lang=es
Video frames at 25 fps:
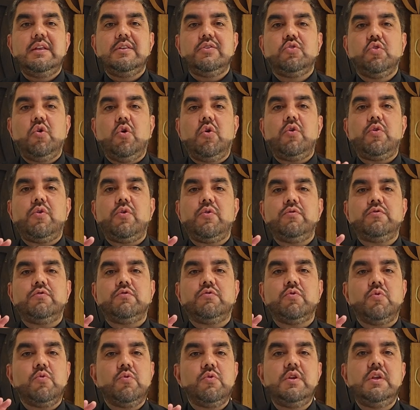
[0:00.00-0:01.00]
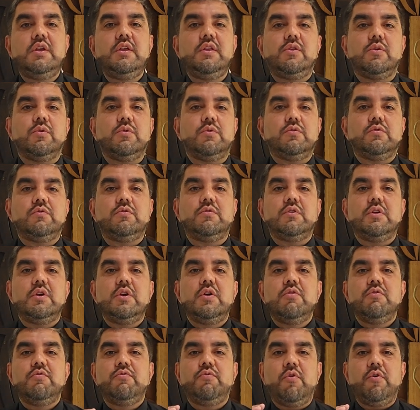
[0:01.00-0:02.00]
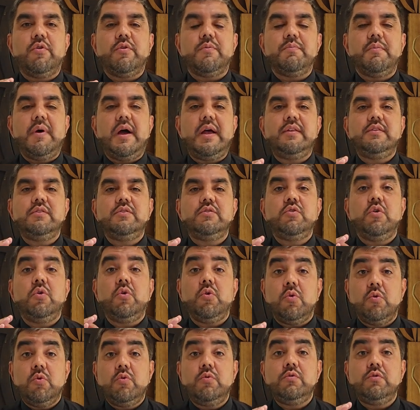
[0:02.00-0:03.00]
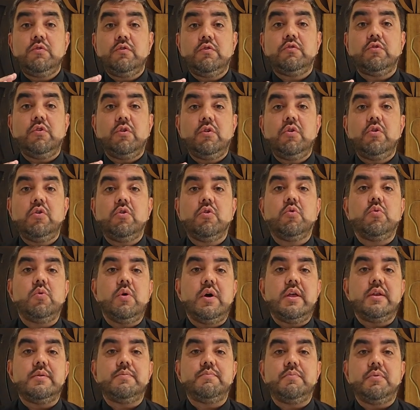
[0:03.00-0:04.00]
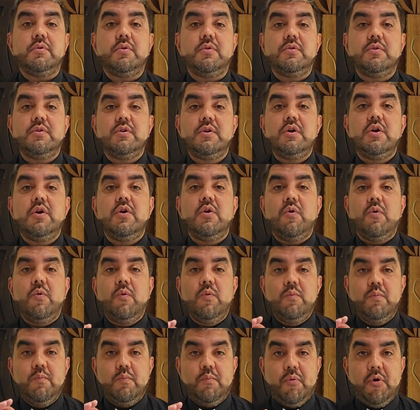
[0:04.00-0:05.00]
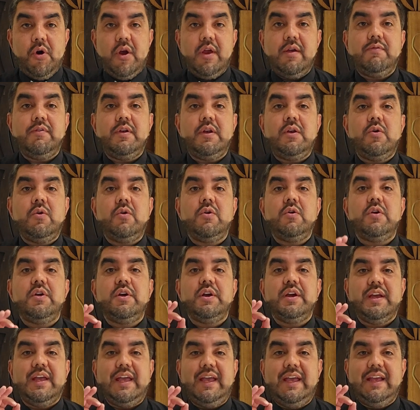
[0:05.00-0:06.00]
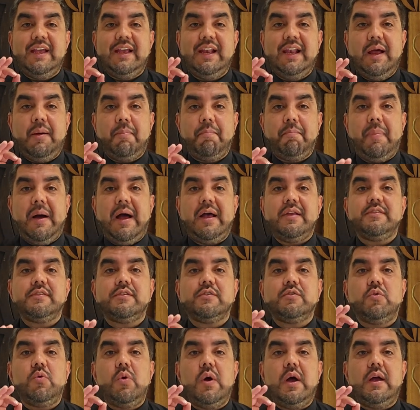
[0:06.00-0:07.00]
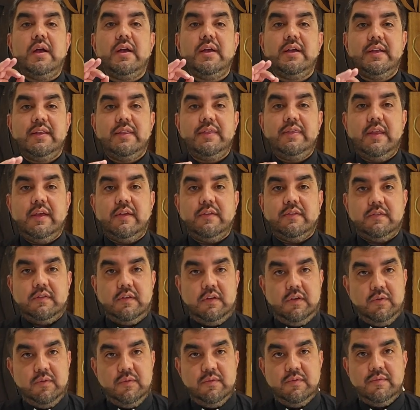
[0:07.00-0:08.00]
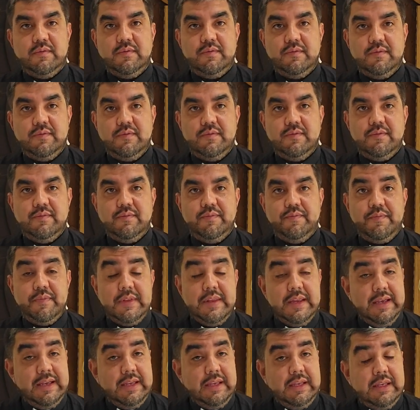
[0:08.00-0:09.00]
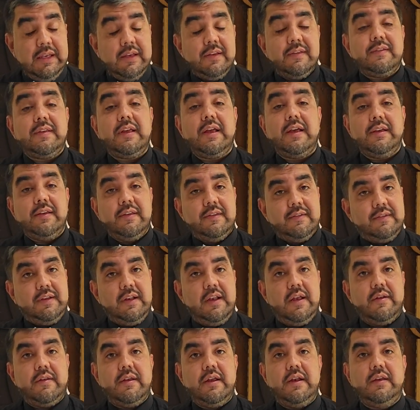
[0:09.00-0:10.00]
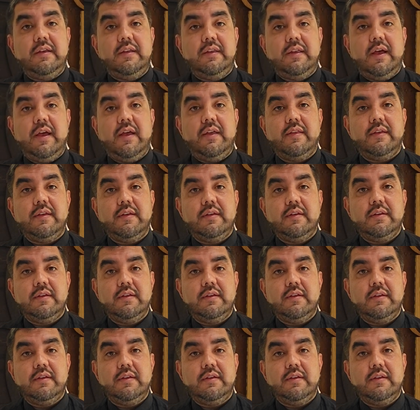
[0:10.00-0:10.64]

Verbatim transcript: todos unidos, formando un solo cuerpo, un pueblo que en la Pascua nació. Y esa es la realidad.